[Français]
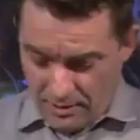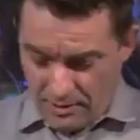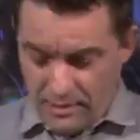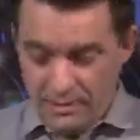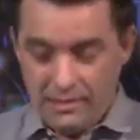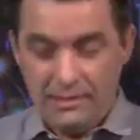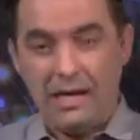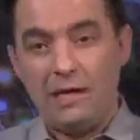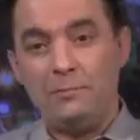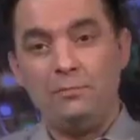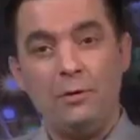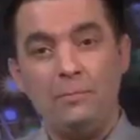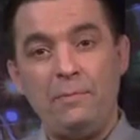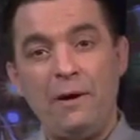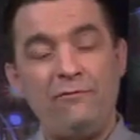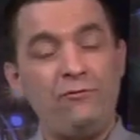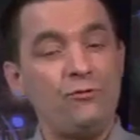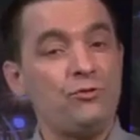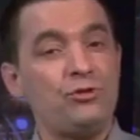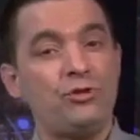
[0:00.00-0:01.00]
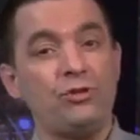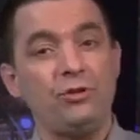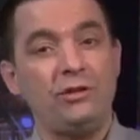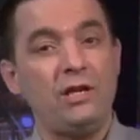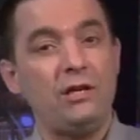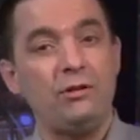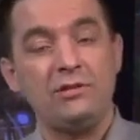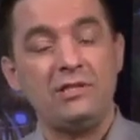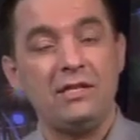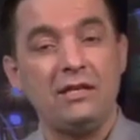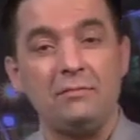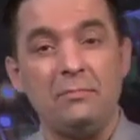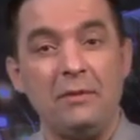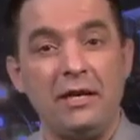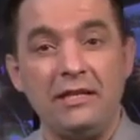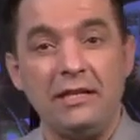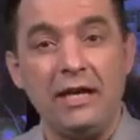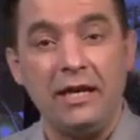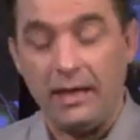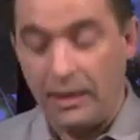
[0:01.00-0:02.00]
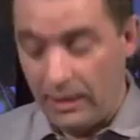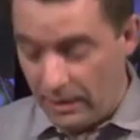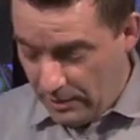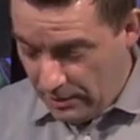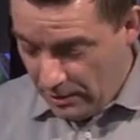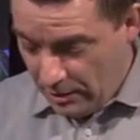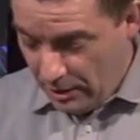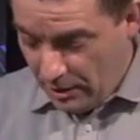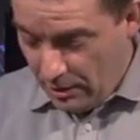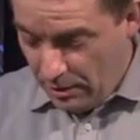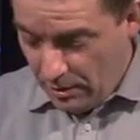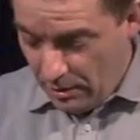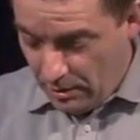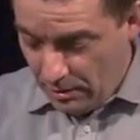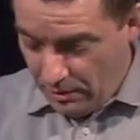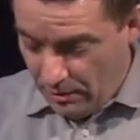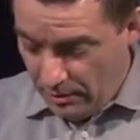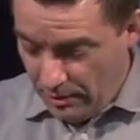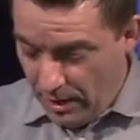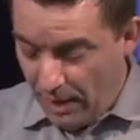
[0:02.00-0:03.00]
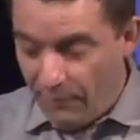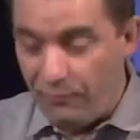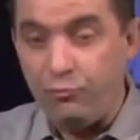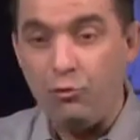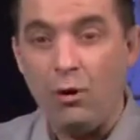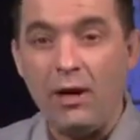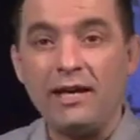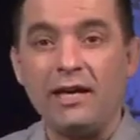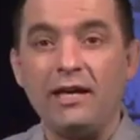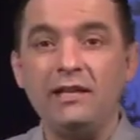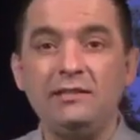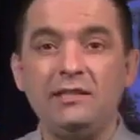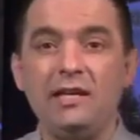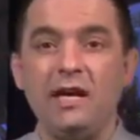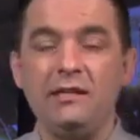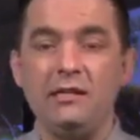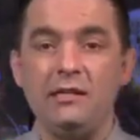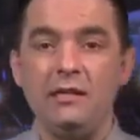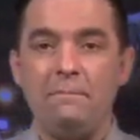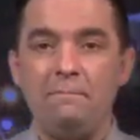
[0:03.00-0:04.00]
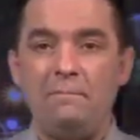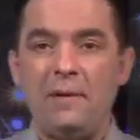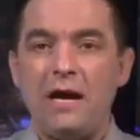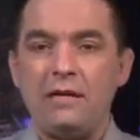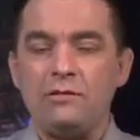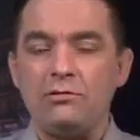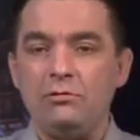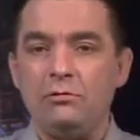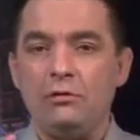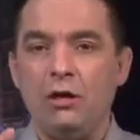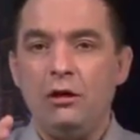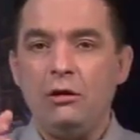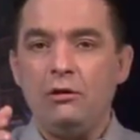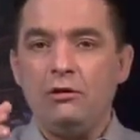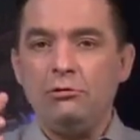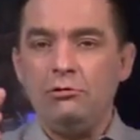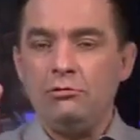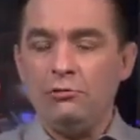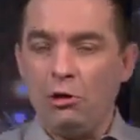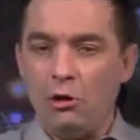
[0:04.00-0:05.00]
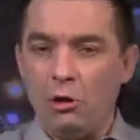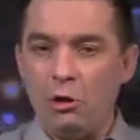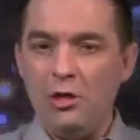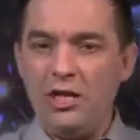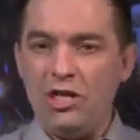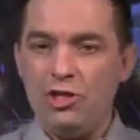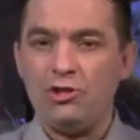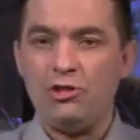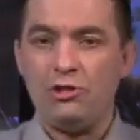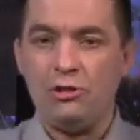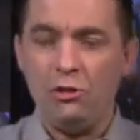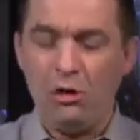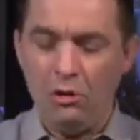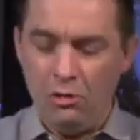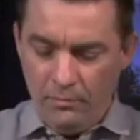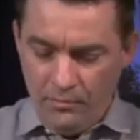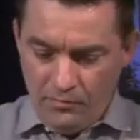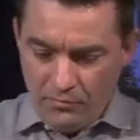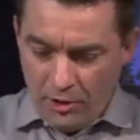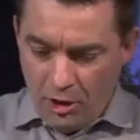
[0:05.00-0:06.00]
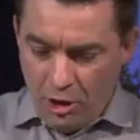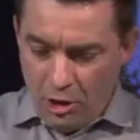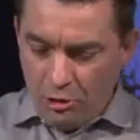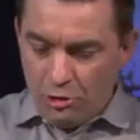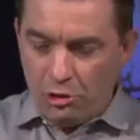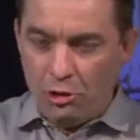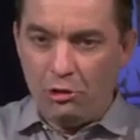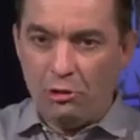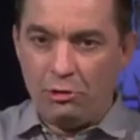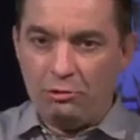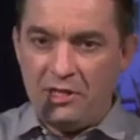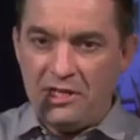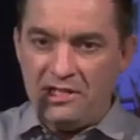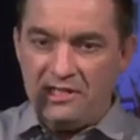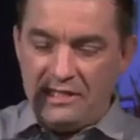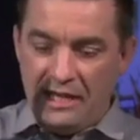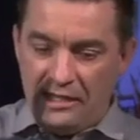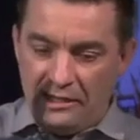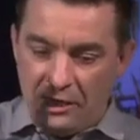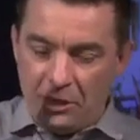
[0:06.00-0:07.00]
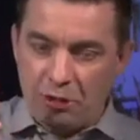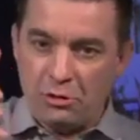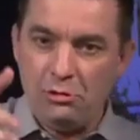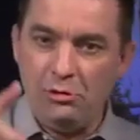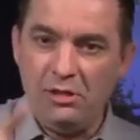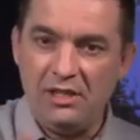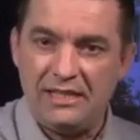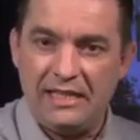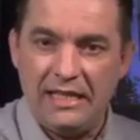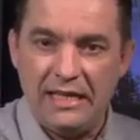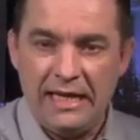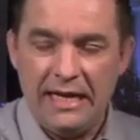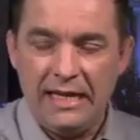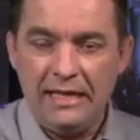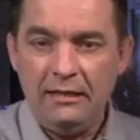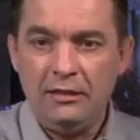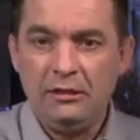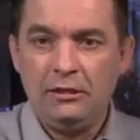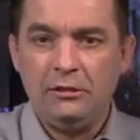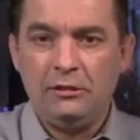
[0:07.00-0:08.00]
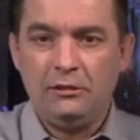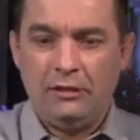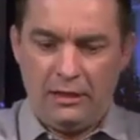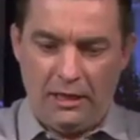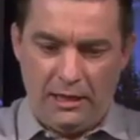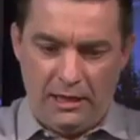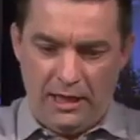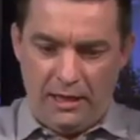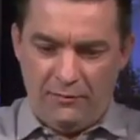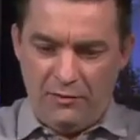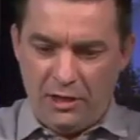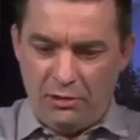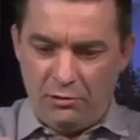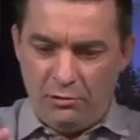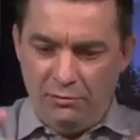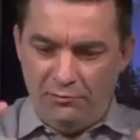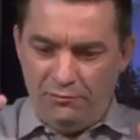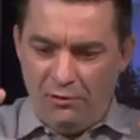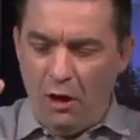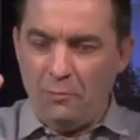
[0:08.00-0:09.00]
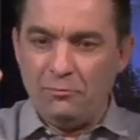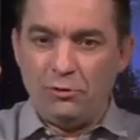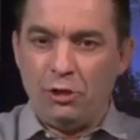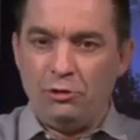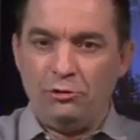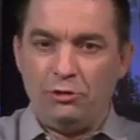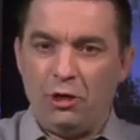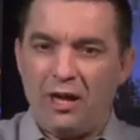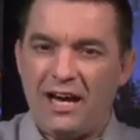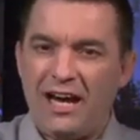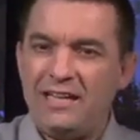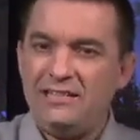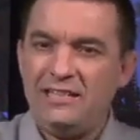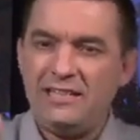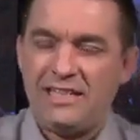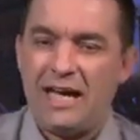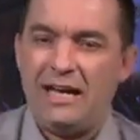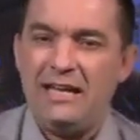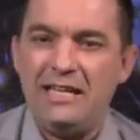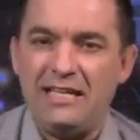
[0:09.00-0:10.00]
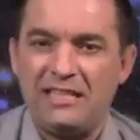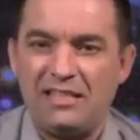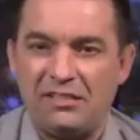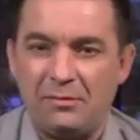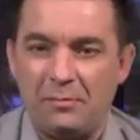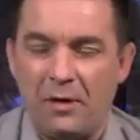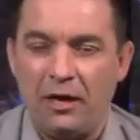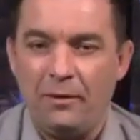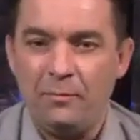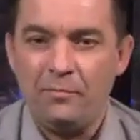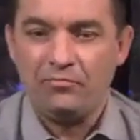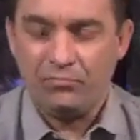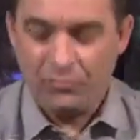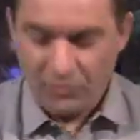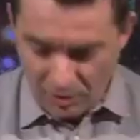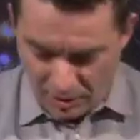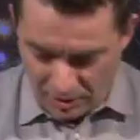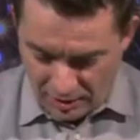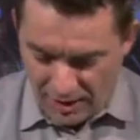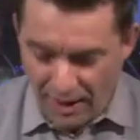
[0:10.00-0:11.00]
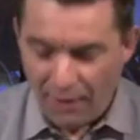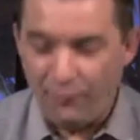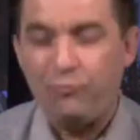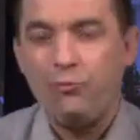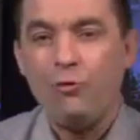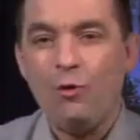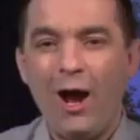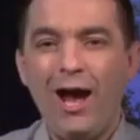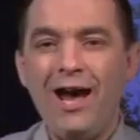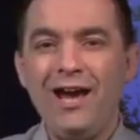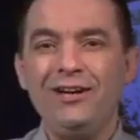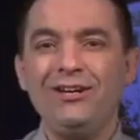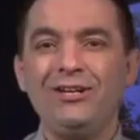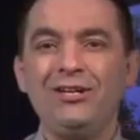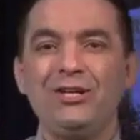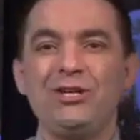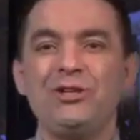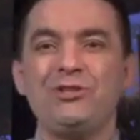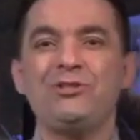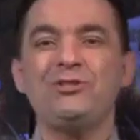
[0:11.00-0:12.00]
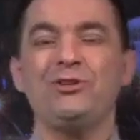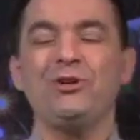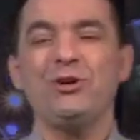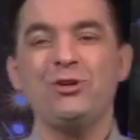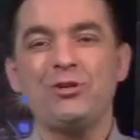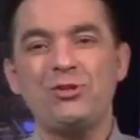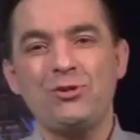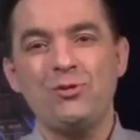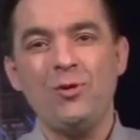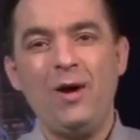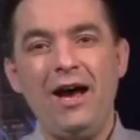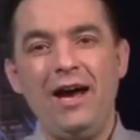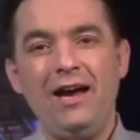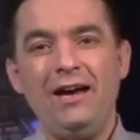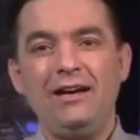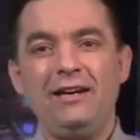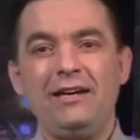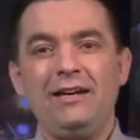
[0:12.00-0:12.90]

ça ne peut pas fonctionner de cette manière. Euh, la foi chrétienne n'est pas une, religion que l'on essaie d'inculquer avec une forme de radicalisme. La foi se reçoit